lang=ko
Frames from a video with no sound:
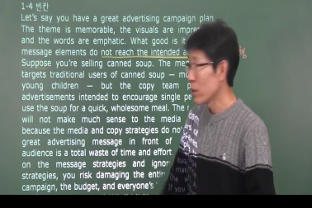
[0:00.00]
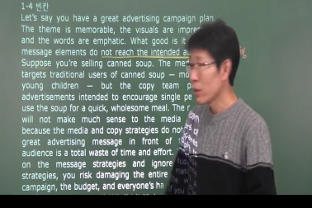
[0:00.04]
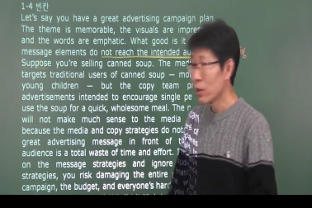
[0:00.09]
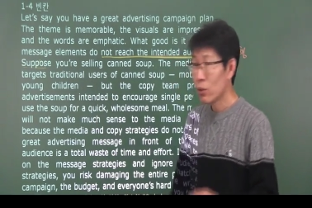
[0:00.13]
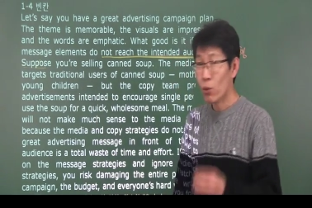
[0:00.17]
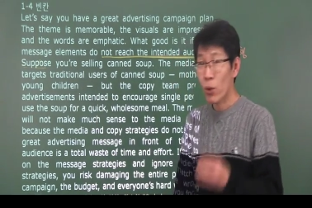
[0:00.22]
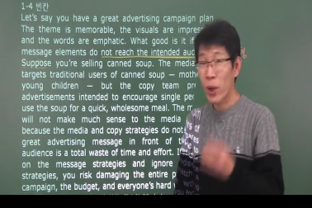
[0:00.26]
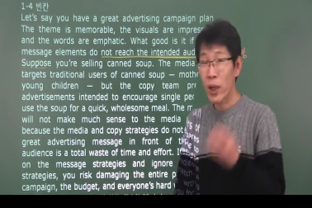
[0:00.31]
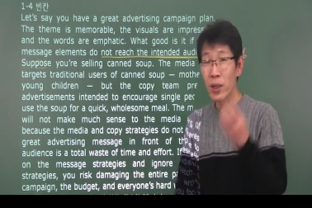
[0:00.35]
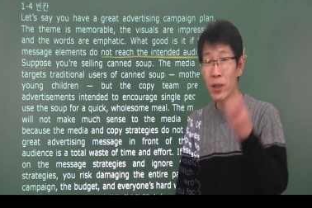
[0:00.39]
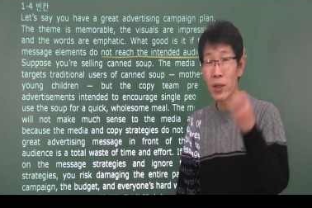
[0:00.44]

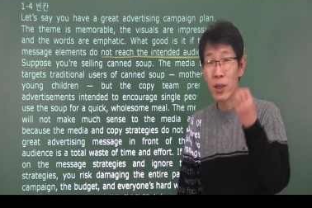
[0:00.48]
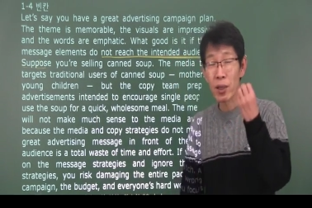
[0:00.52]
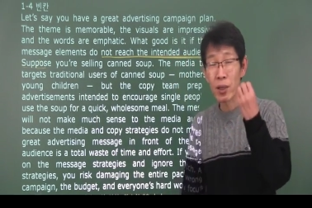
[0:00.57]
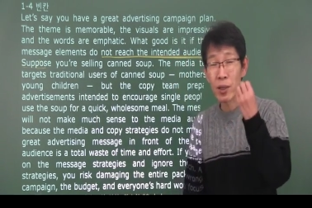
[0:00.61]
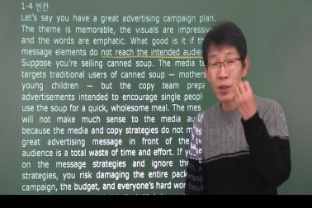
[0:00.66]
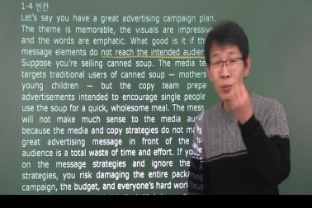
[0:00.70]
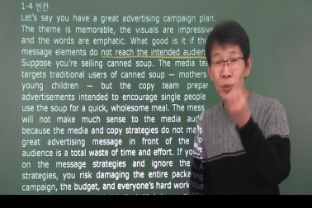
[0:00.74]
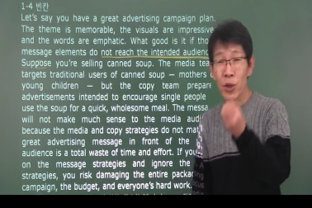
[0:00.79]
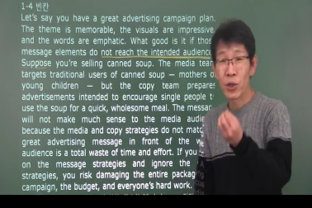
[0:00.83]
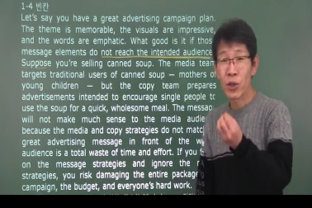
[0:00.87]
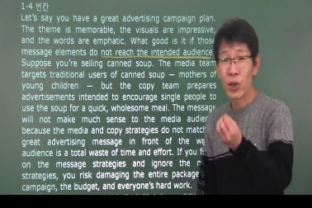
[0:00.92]
이건
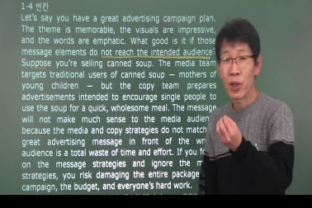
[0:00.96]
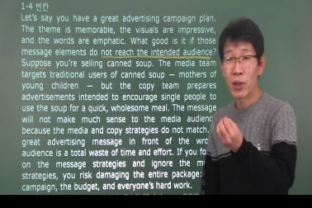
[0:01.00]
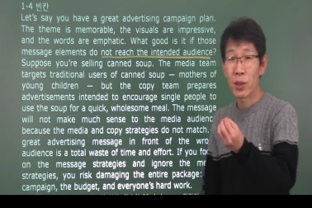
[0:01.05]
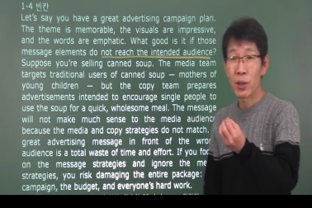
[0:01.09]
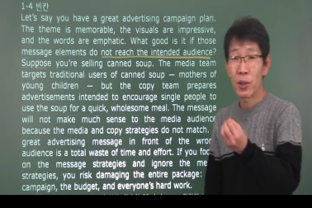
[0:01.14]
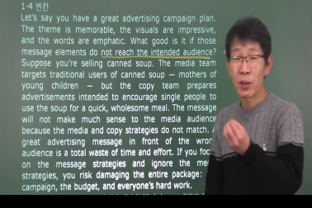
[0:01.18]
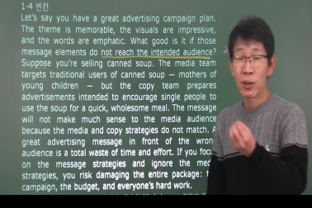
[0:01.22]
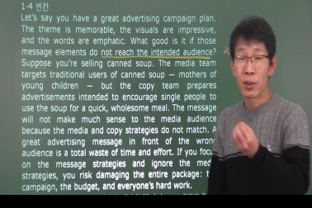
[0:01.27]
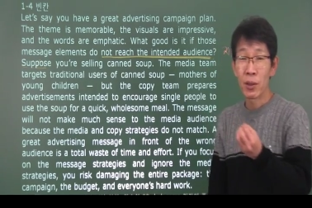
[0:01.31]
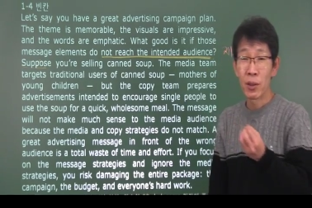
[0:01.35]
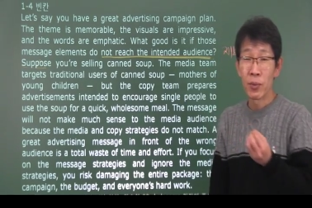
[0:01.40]
환자들이
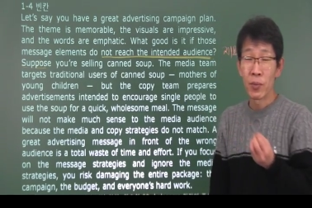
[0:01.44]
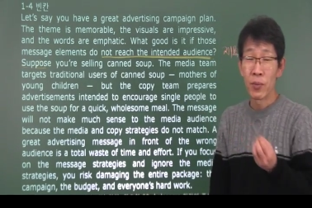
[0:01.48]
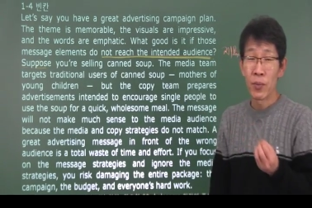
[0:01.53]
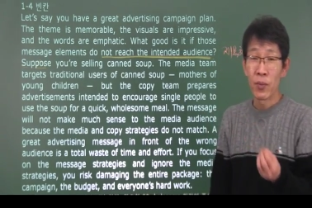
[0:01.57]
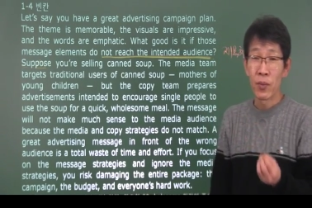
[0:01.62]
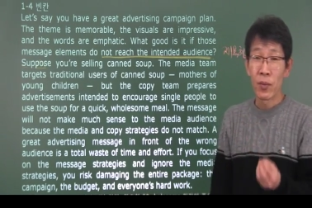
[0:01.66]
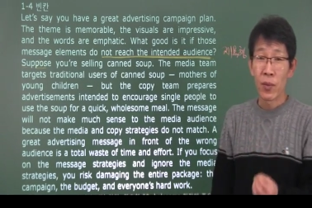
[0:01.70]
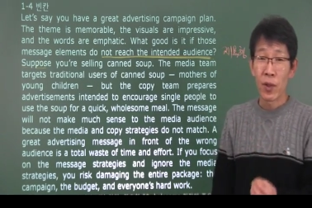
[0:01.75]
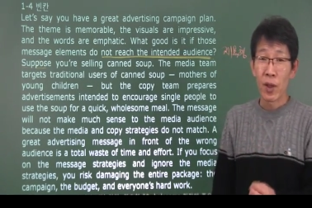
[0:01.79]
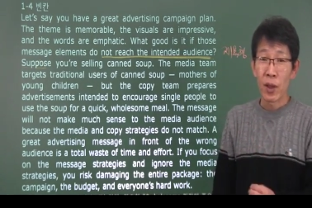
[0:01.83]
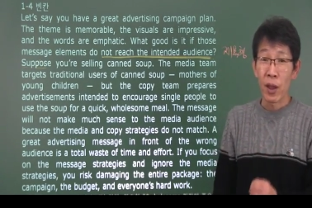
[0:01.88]
먹잖아.
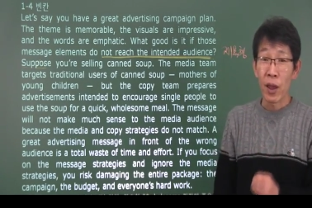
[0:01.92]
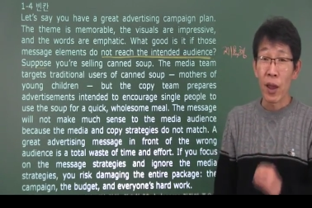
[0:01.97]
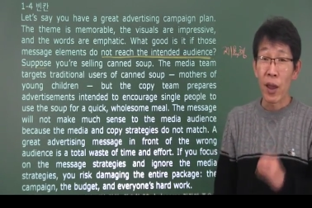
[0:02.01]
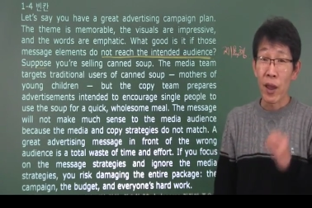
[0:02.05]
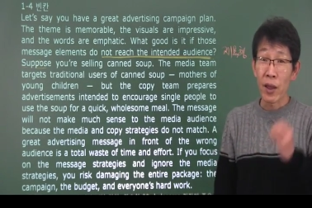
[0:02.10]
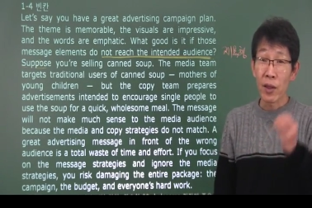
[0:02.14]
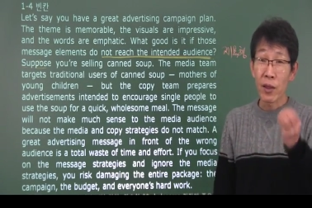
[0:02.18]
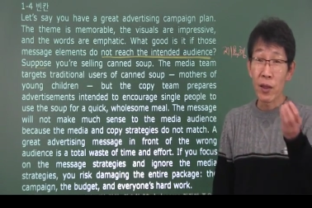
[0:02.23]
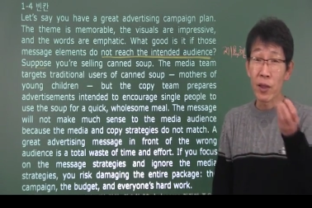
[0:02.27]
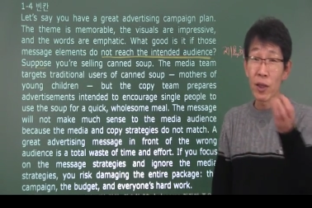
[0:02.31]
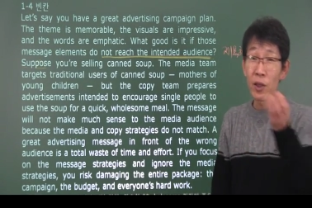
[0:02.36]

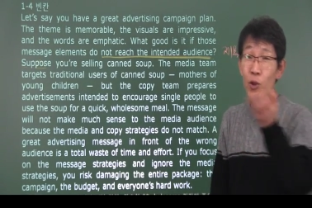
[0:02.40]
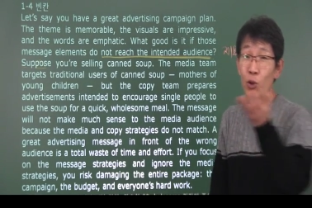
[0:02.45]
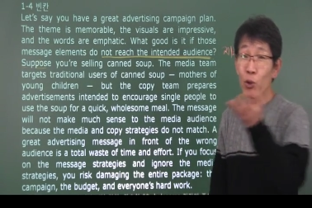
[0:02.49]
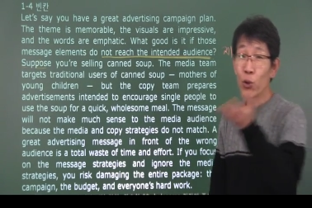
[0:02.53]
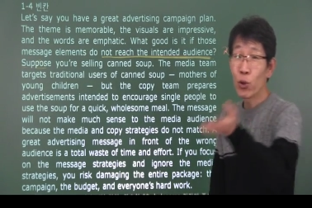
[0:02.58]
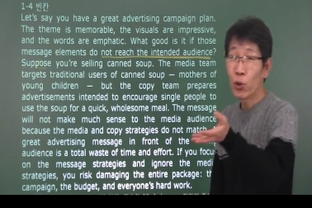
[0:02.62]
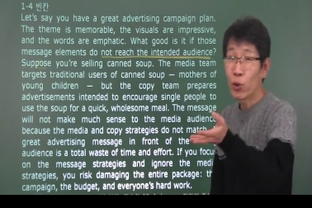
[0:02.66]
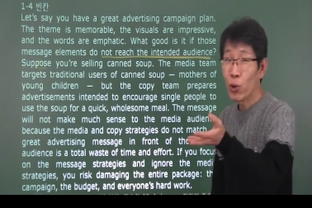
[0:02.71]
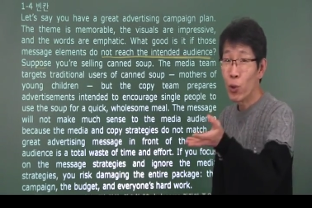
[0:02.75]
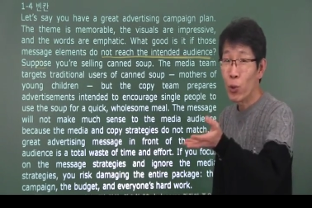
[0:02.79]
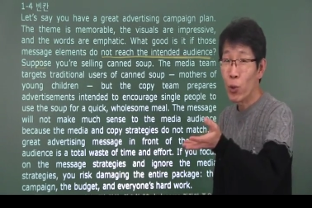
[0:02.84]
애들
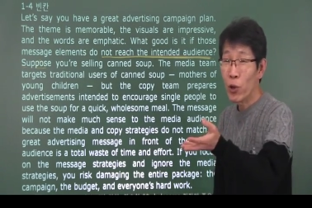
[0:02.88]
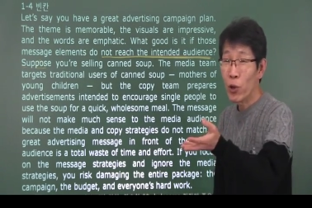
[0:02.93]
이유식으로